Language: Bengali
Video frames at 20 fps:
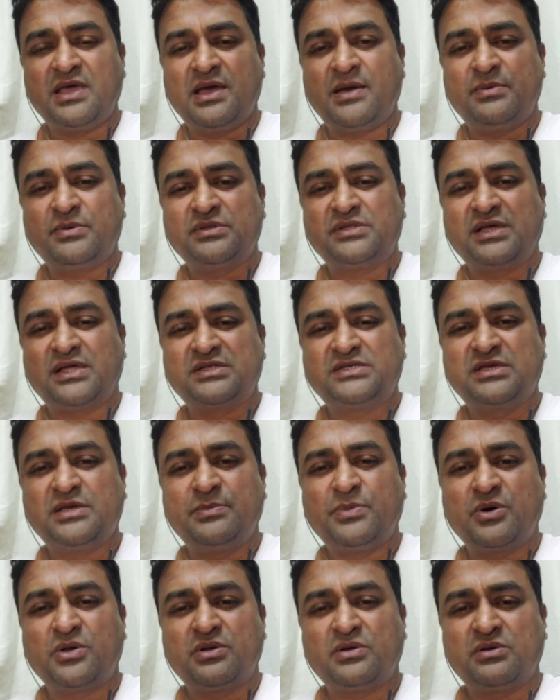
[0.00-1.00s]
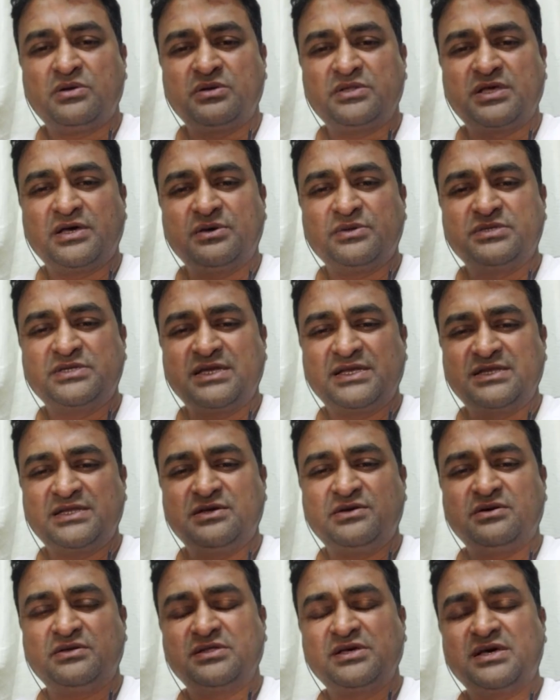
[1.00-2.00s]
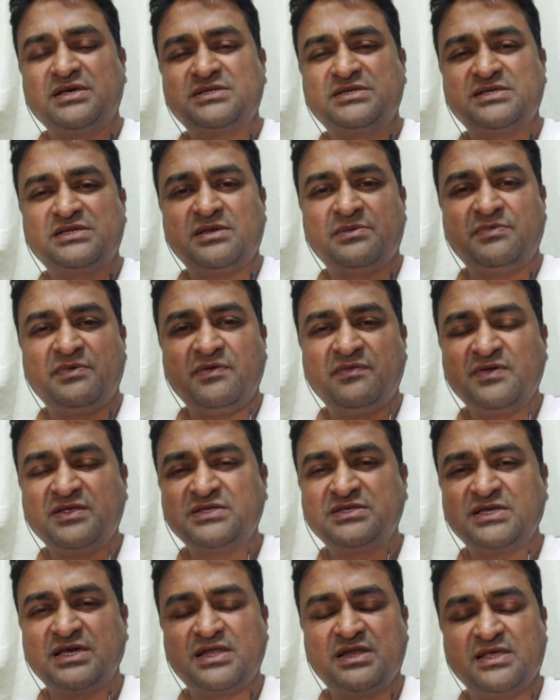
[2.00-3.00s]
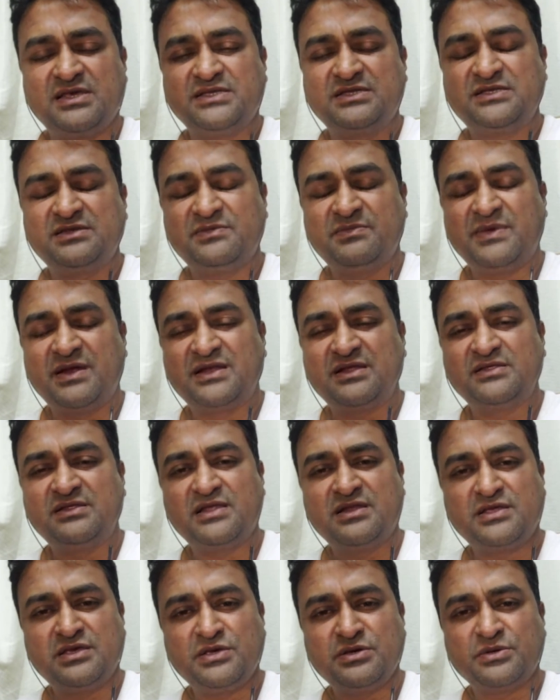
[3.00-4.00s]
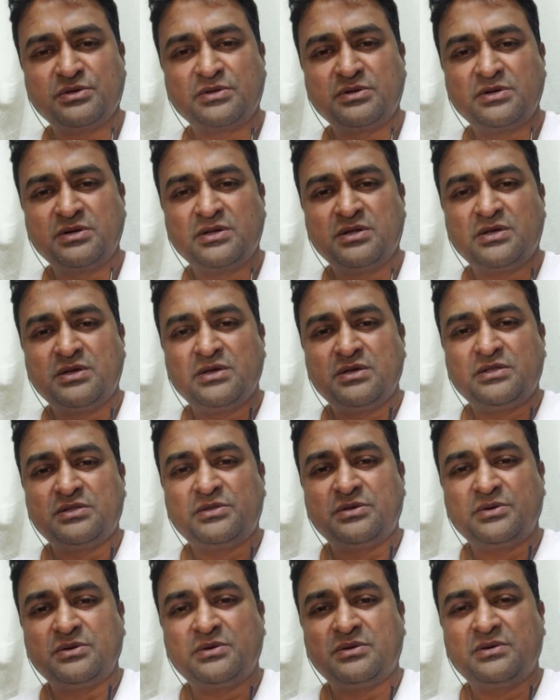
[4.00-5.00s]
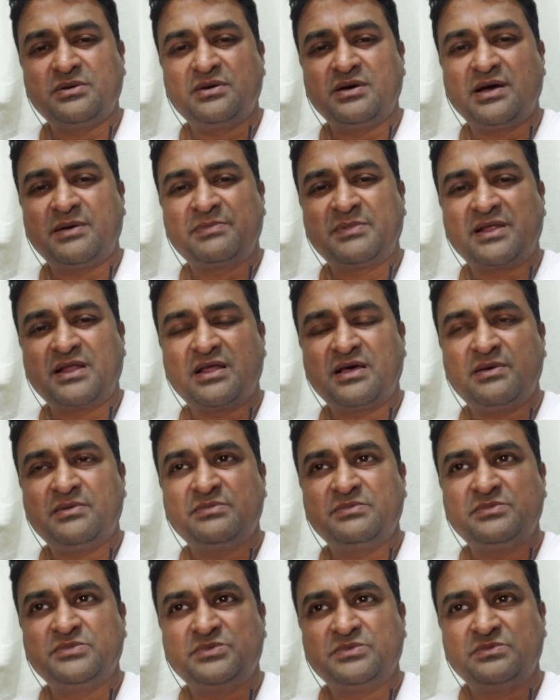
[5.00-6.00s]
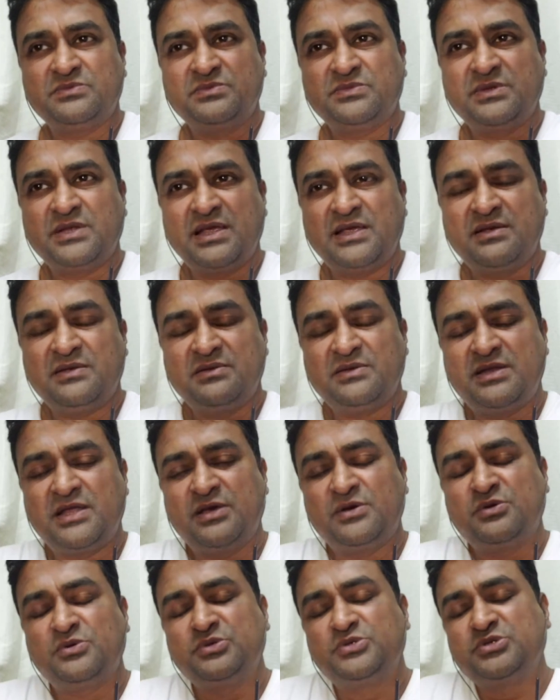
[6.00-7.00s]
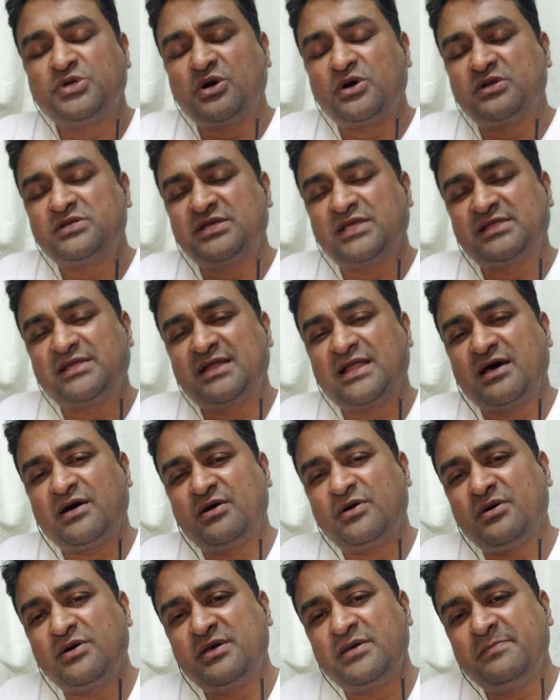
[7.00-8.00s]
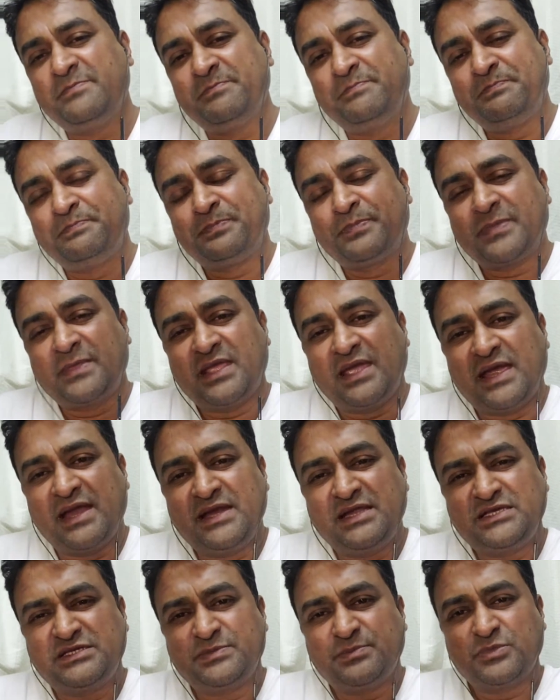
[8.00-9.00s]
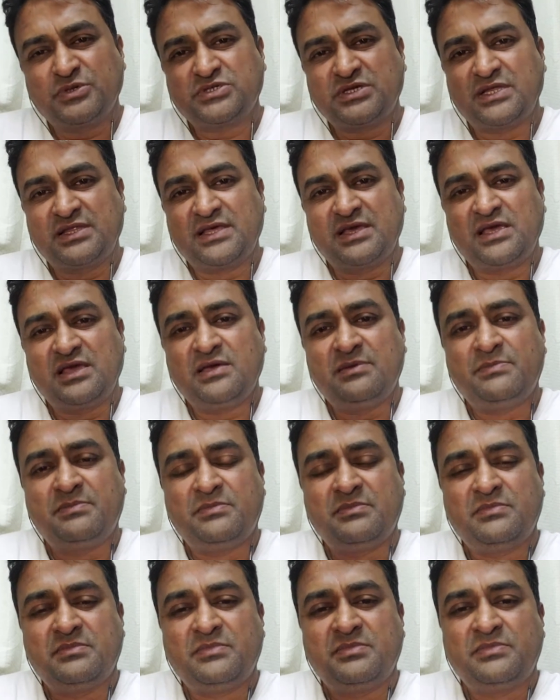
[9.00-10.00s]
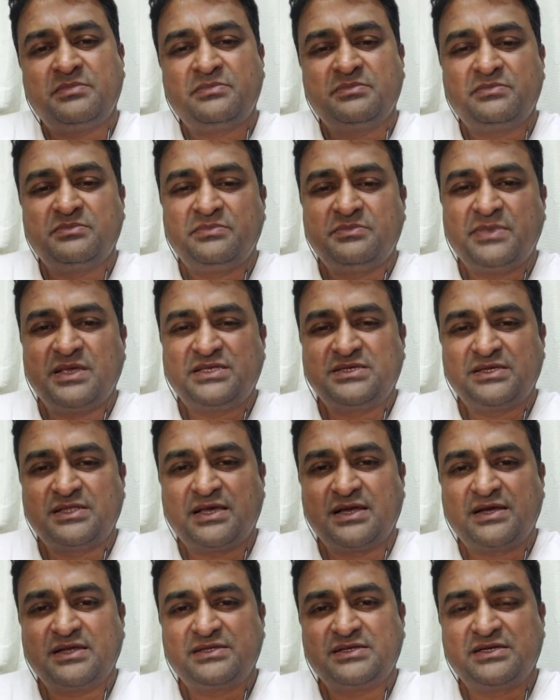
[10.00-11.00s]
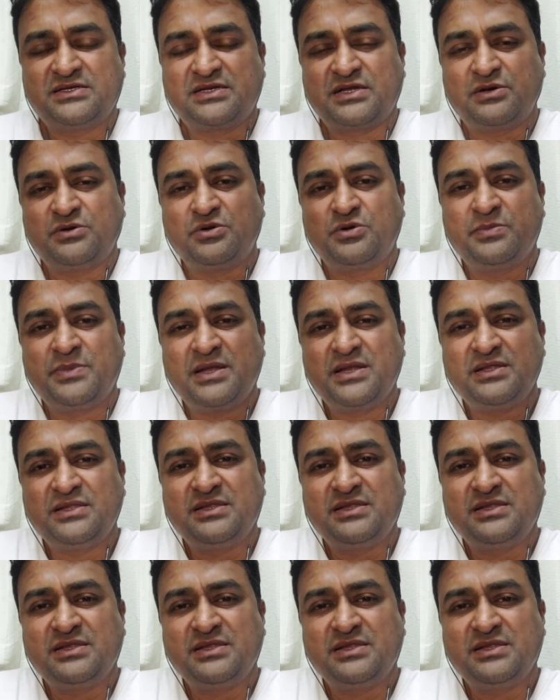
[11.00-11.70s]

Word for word: এবং তার চেয়ে বড় কথা হচ্ছে একটি কথা আছে যে প্রিভেনশন ইজ বেটার দেন কিওর তো আপনারা ডেঙ্গু জ্বর যাতে না হয় এডিস মশা থেকে বেঁচে থাকার চেষ্টা করবেন